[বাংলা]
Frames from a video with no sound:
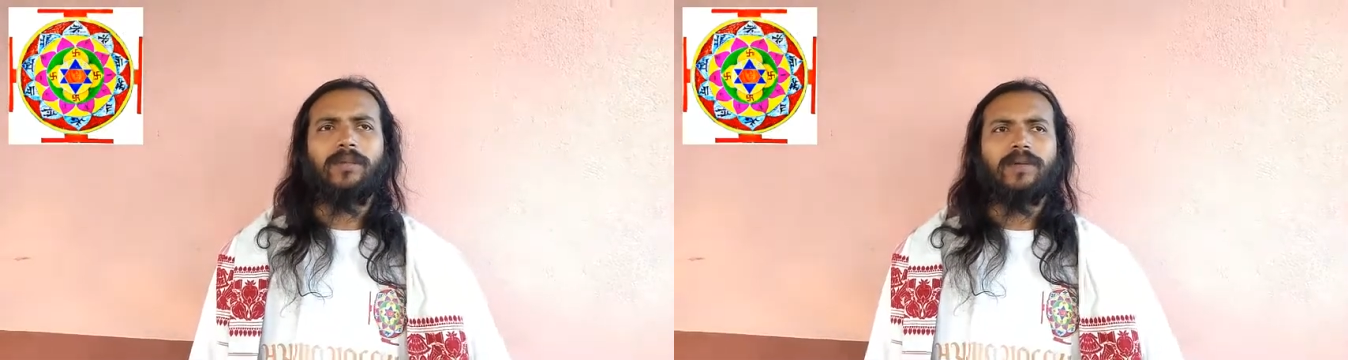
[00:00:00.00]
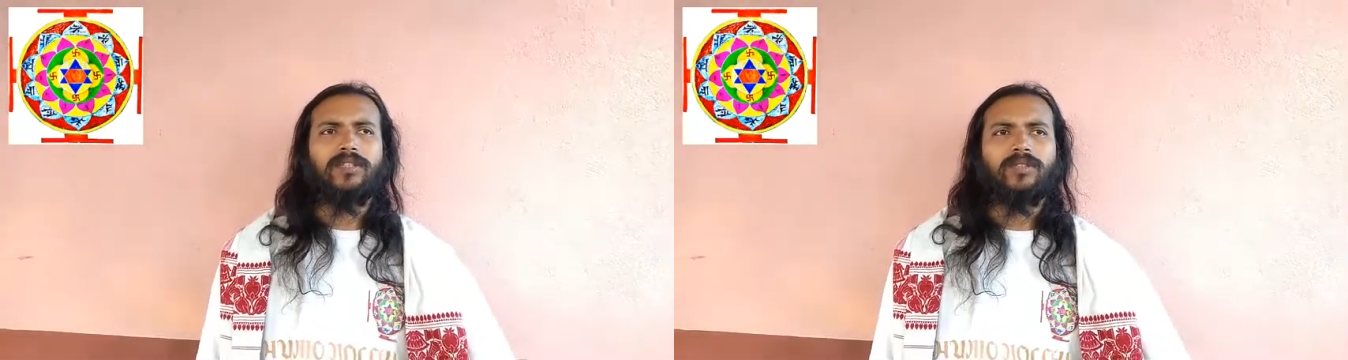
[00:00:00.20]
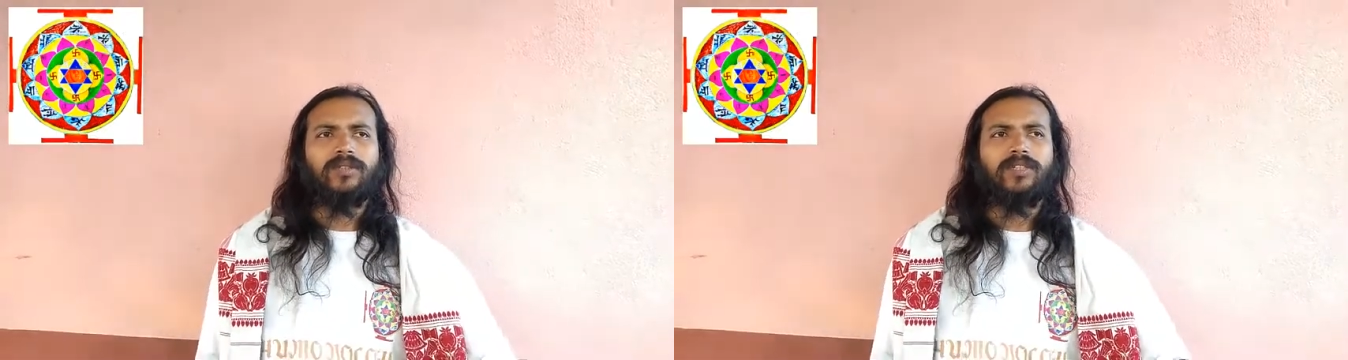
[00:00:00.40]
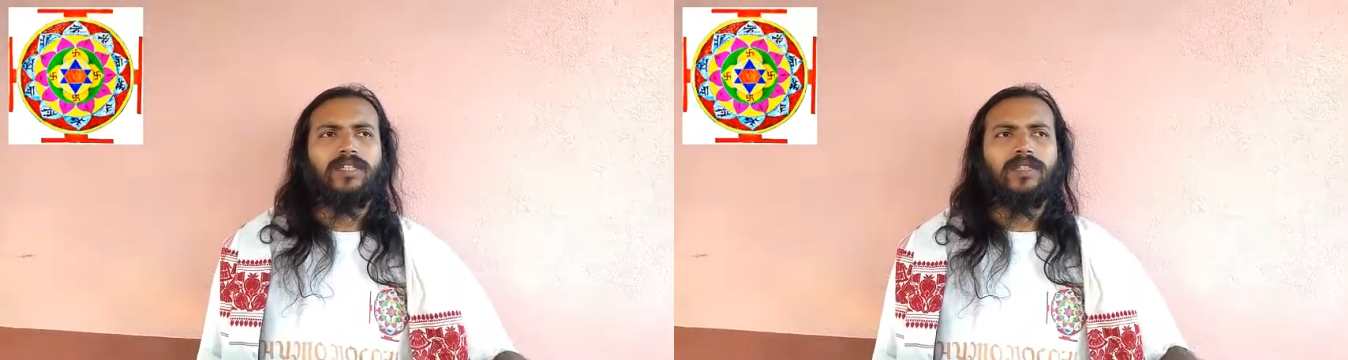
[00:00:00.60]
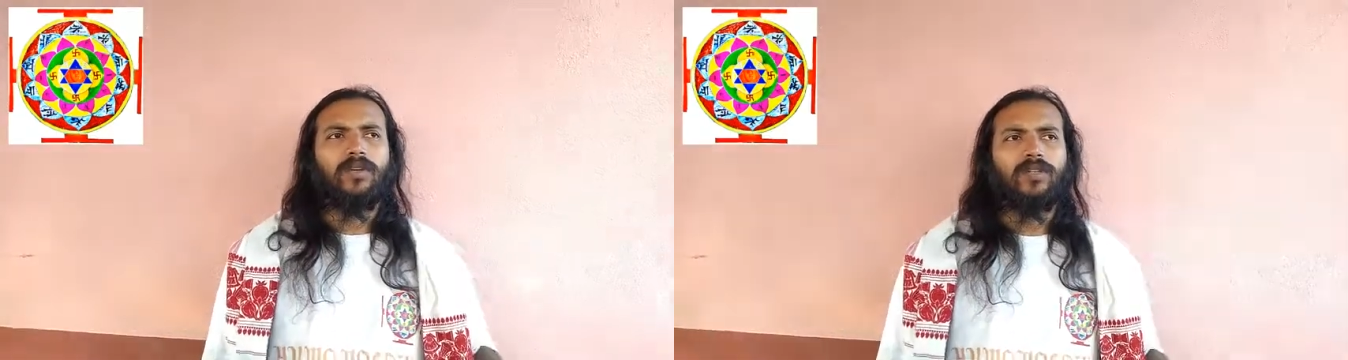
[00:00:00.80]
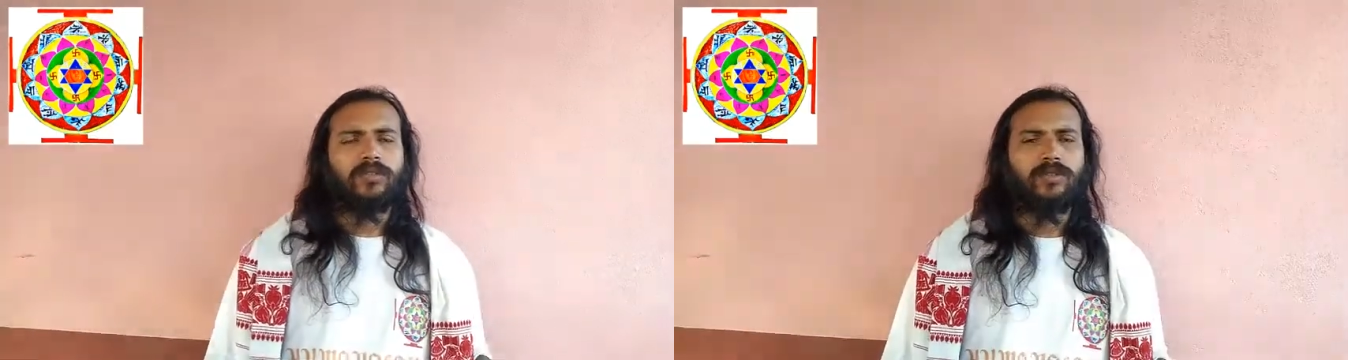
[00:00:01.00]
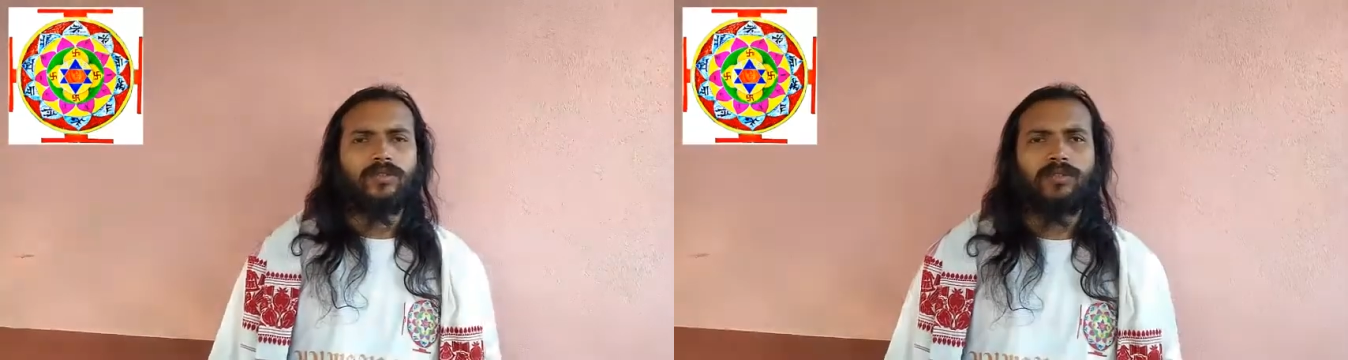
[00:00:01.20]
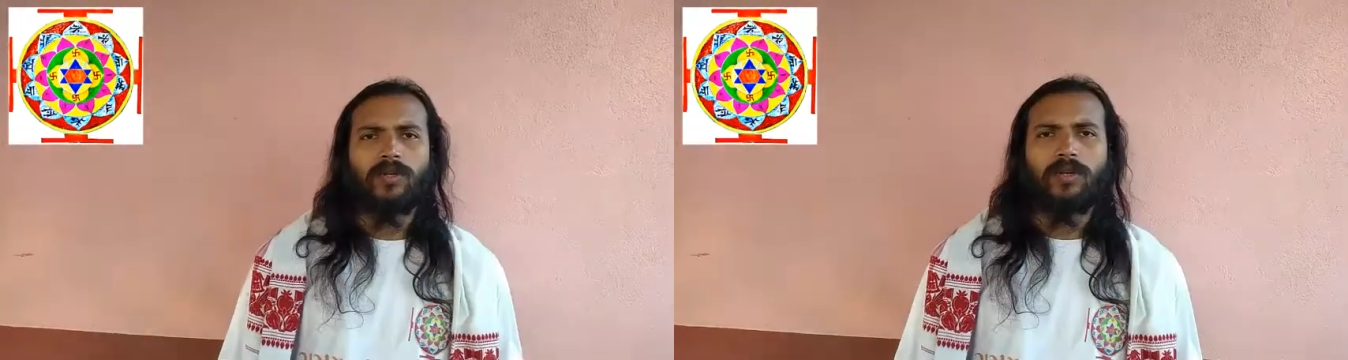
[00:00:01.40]
আমাদের শরীরে দশ
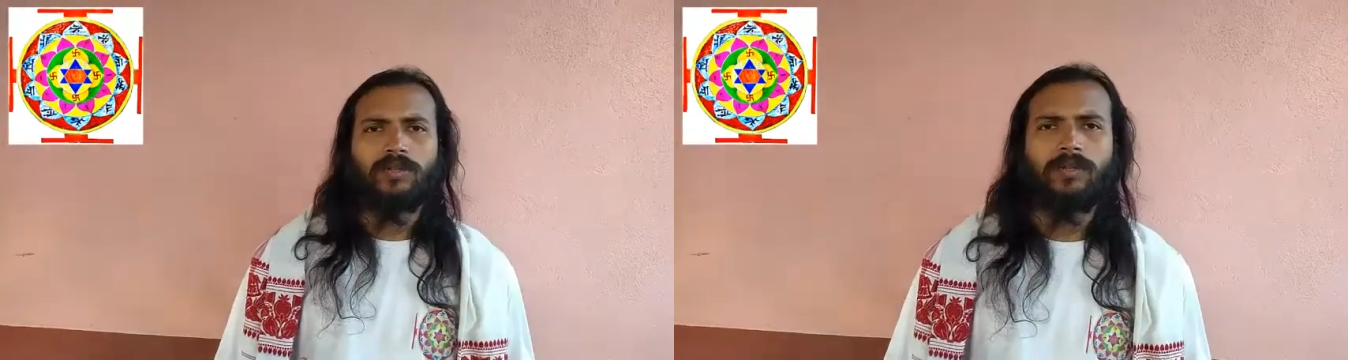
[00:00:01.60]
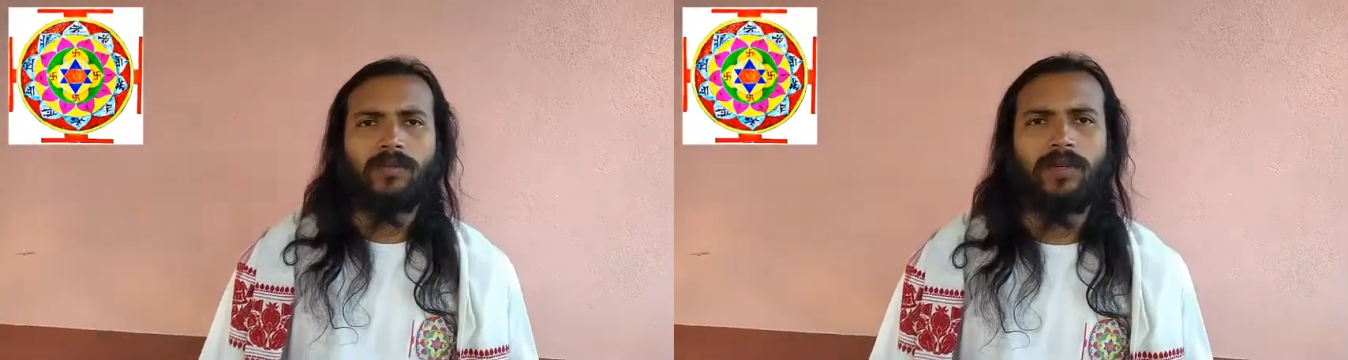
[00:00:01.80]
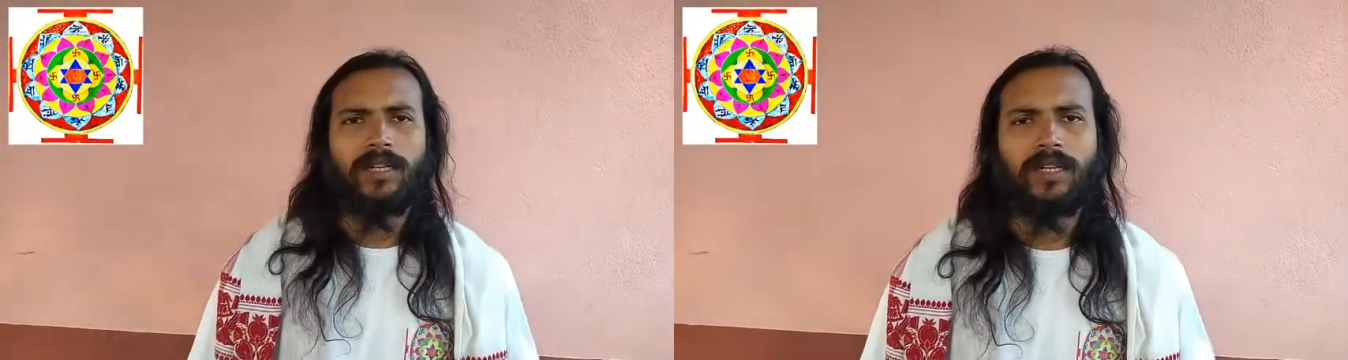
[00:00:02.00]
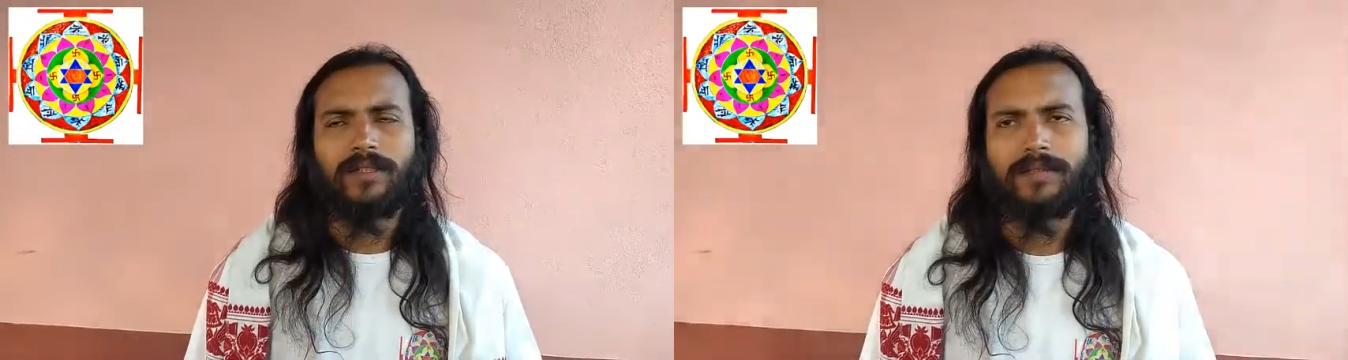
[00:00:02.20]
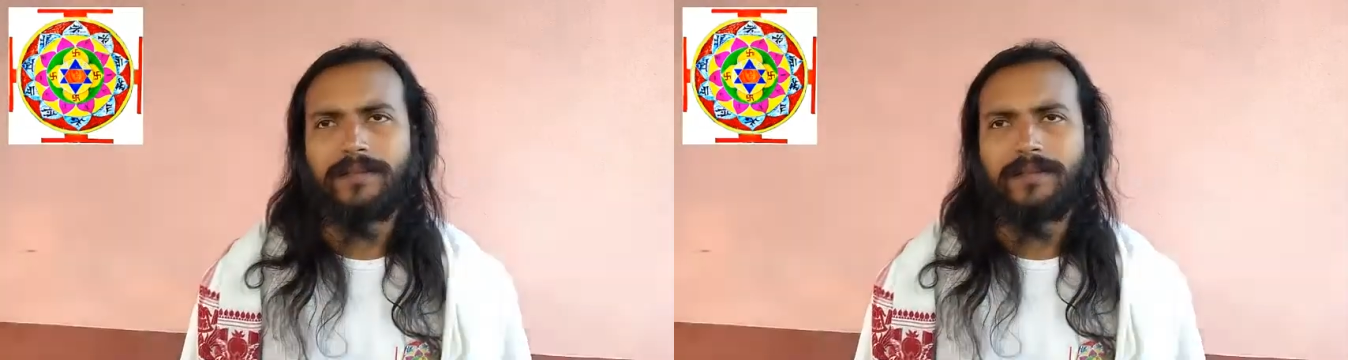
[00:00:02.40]
চক্র বলা হয়